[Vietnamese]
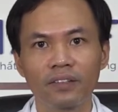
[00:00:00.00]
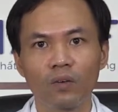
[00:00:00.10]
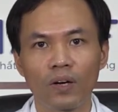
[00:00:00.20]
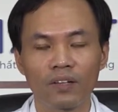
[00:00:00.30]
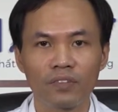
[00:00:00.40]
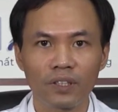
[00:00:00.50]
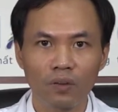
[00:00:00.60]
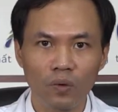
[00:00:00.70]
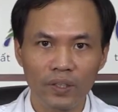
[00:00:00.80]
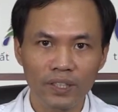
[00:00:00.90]
hoặc là
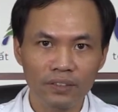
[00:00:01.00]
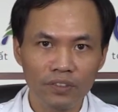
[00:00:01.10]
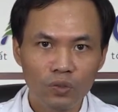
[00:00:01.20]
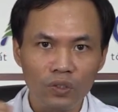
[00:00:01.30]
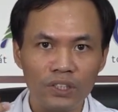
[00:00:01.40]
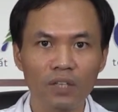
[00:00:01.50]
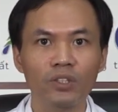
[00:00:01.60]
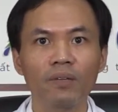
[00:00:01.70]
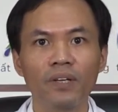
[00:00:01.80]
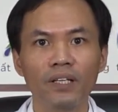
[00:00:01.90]
trong quá trình virus nó sao
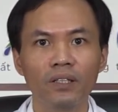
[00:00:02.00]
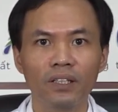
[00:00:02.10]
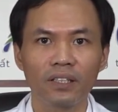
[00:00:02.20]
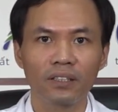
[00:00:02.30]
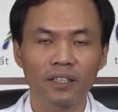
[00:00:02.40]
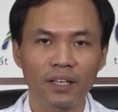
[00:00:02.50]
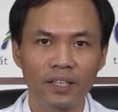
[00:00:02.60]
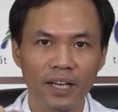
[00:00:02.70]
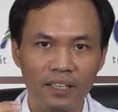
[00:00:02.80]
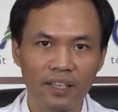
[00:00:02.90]
chép lên, tức là
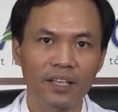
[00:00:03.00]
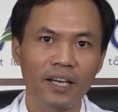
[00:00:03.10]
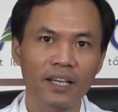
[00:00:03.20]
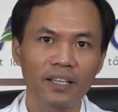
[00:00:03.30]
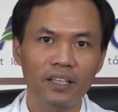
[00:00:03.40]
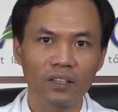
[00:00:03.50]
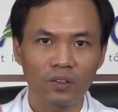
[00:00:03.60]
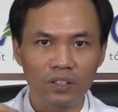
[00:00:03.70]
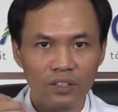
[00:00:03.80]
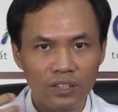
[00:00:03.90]
cái kháng thể này nó
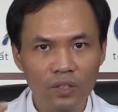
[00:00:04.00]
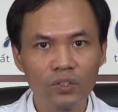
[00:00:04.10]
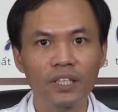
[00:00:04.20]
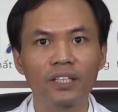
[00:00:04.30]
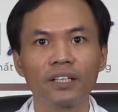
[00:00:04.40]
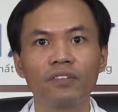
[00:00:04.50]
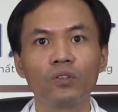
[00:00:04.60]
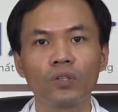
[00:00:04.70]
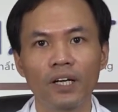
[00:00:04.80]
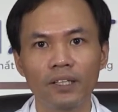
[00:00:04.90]
tự tiêu diệt cái
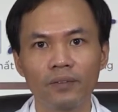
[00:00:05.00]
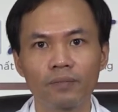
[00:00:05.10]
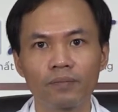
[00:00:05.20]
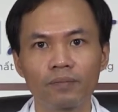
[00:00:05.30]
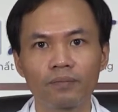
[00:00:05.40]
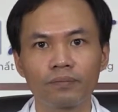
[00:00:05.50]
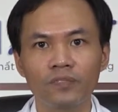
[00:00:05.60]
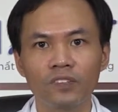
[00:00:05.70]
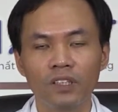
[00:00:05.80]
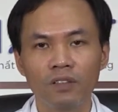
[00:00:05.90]
virus đấy.
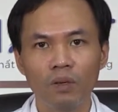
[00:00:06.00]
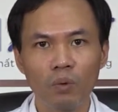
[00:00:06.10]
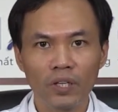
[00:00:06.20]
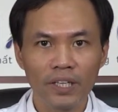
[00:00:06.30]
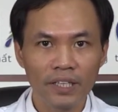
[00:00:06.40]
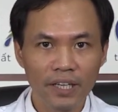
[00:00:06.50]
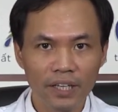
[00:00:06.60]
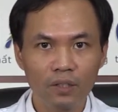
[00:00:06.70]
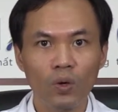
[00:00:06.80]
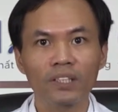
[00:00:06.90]
Và một cái ý nghĩa
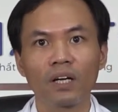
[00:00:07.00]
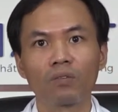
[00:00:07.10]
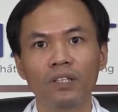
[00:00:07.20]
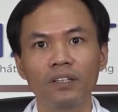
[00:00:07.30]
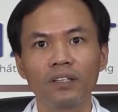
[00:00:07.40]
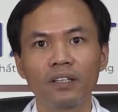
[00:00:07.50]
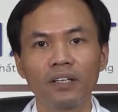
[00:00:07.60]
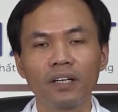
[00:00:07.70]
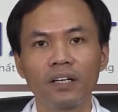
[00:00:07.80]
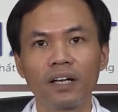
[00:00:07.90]
rất quan trọng nữa
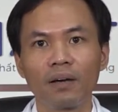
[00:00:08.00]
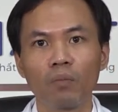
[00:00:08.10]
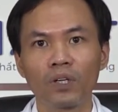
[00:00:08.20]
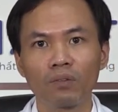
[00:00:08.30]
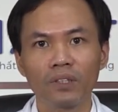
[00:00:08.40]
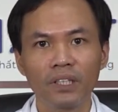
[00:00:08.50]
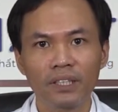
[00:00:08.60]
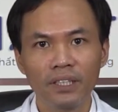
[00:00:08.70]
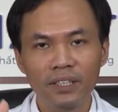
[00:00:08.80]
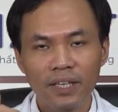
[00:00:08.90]
là một
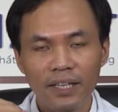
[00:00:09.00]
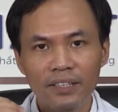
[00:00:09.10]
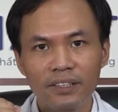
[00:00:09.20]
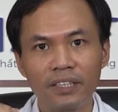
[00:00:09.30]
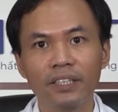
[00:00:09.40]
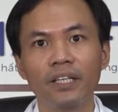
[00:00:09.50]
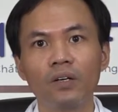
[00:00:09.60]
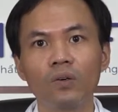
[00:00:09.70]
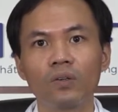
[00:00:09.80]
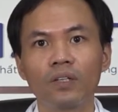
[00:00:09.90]
trong những cái chỉ
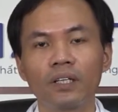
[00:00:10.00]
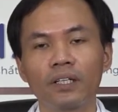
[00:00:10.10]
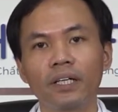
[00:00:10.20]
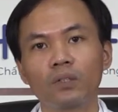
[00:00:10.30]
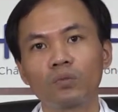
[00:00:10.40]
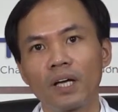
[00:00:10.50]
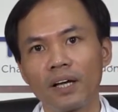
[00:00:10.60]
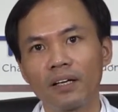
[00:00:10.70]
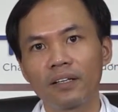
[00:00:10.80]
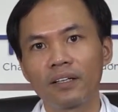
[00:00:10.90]
tiêu để chúng
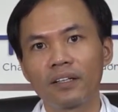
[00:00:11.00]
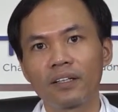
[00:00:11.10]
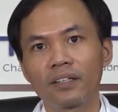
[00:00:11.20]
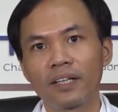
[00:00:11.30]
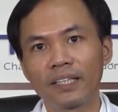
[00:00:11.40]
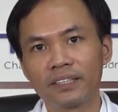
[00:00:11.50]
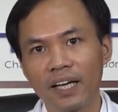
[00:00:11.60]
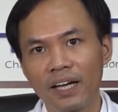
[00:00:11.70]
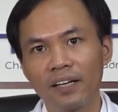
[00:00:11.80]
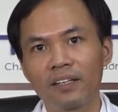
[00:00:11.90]
ta đánh
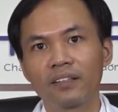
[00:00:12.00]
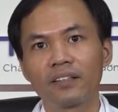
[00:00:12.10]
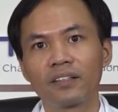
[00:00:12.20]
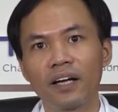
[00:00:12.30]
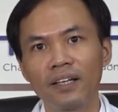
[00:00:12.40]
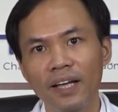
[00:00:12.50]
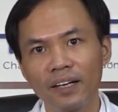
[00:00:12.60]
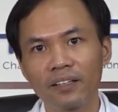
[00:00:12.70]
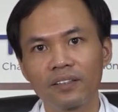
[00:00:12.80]
giá, cân nhắc